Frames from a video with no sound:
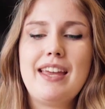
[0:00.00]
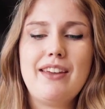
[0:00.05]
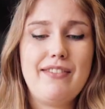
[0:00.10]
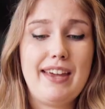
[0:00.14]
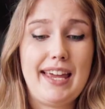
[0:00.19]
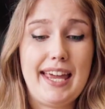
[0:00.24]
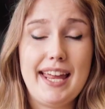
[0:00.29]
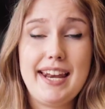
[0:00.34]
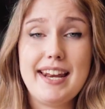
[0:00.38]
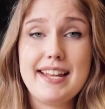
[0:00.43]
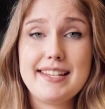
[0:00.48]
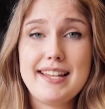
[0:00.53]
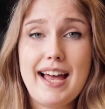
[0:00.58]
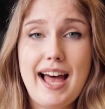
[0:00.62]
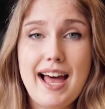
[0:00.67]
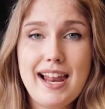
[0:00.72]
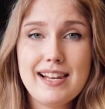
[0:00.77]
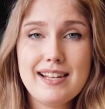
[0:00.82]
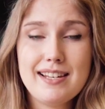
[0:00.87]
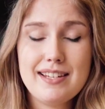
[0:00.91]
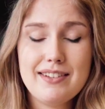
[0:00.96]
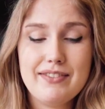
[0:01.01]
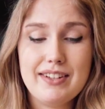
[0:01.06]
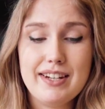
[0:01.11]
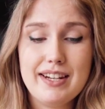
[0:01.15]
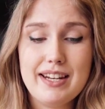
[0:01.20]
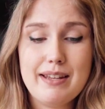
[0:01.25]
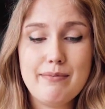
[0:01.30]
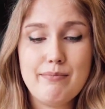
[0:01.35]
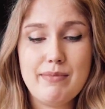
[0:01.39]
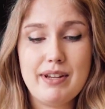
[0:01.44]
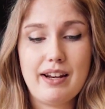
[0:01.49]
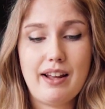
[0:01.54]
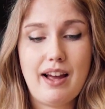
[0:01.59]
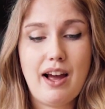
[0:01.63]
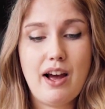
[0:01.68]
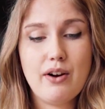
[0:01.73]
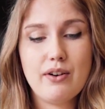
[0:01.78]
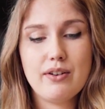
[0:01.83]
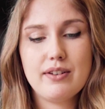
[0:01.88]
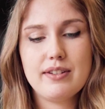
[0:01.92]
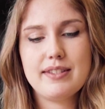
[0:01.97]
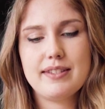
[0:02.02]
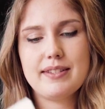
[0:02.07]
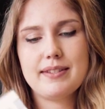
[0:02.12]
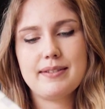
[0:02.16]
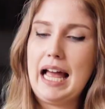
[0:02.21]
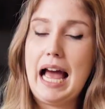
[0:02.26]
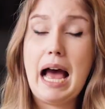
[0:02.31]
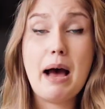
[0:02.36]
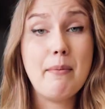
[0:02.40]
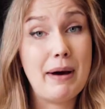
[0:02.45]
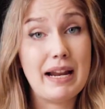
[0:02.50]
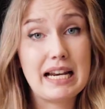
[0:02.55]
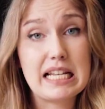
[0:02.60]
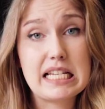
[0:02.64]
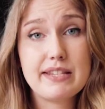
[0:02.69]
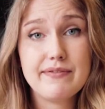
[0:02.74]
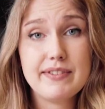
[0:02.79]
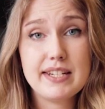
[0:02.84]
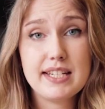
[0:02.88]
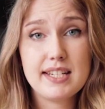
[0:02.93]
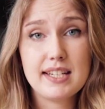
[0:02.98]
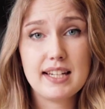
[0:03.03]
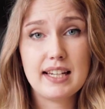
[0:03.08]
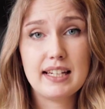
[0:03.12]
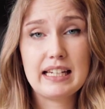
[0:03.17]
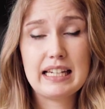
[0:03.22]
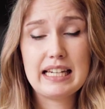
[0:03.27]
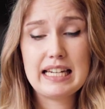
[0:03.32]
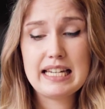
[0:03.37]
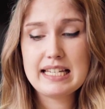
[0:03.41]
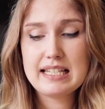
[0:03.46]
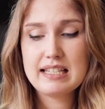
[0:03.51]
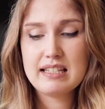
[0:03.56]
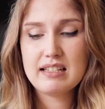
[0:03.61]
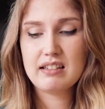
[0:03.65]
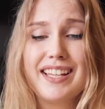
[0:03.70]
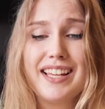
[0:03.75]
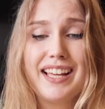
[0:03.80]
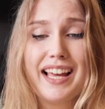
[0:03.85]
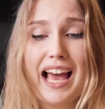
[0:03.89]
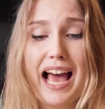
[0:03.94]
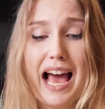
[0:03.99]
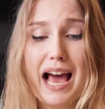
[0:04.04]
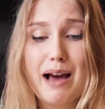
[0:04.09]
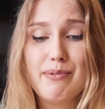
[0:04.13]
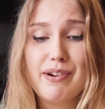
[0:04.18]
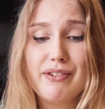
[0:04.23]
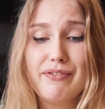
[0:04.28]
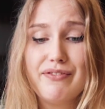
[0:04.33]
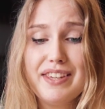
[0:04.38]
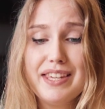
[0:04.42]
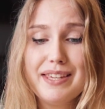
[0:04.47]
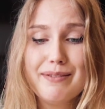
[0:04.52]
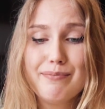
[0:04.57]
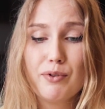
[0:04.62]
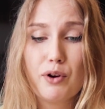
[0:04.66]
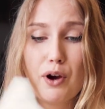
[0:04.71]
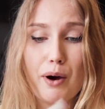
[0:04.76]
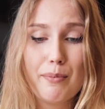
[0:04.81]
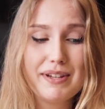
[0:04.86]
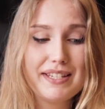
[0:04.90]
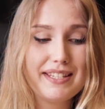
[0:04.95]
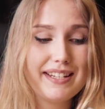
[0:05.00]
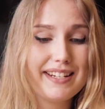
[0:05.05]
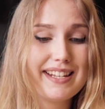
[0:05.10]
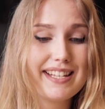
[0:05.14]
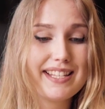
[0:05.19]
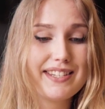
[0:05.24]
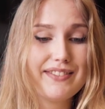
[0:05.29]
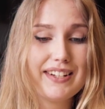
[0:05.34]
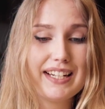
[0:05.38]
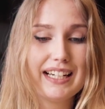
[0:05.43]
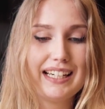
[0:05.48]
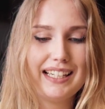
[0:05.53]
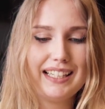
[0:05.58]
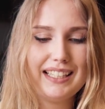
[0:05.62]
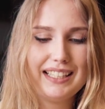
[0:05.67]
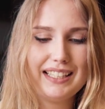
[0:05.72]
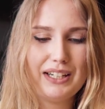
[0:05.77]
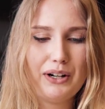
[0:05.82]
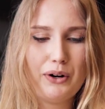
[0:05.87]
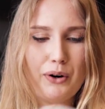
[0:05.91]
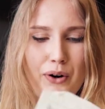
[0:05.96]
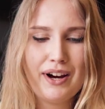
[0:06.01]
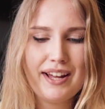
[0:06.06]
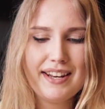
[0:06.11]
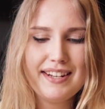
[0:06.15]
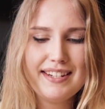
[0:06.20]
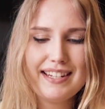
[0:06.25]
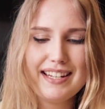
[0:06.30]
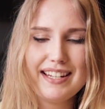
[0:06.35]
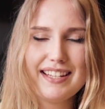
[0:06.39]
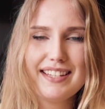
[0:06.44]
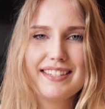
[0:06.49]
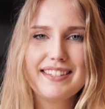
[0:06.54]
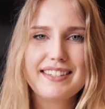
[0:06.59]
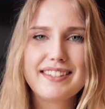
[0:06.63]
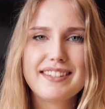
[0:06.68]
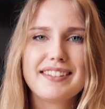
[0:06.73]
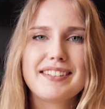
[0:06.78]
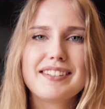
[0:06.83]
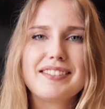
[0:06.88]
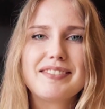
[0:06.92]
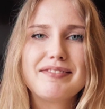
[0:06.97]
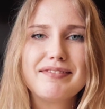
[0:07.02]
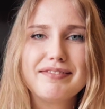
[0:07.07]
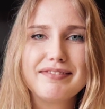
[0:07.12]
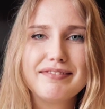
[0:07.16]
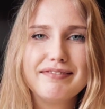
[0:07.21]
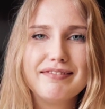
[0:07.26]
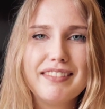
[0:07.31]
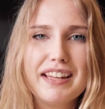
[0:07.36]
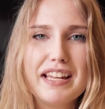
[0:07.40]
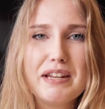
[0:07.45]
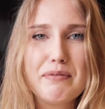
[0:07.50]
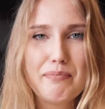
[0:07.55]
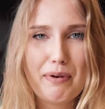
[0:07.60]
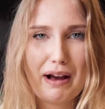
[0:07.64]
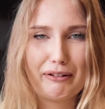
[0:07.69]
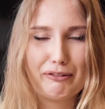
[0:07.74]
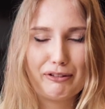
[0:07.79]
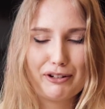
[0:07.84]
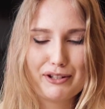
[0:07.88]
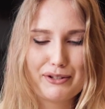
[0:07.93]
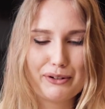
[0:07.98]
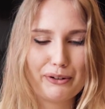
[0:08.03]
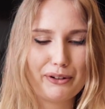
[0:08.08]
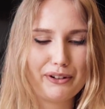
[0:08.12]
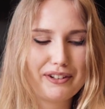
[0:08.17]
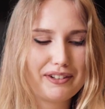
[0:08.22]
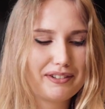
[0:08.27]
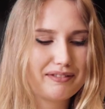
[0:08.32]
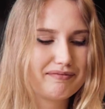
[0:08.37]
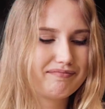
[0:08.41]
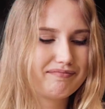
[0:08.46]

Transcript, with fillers: Wir kennen das alle, wir nehmen ihn raus, haben alles Wichtige gelesen. Aber wie bekomme ich den jetzt wieder ordentlich in die Packung zurück?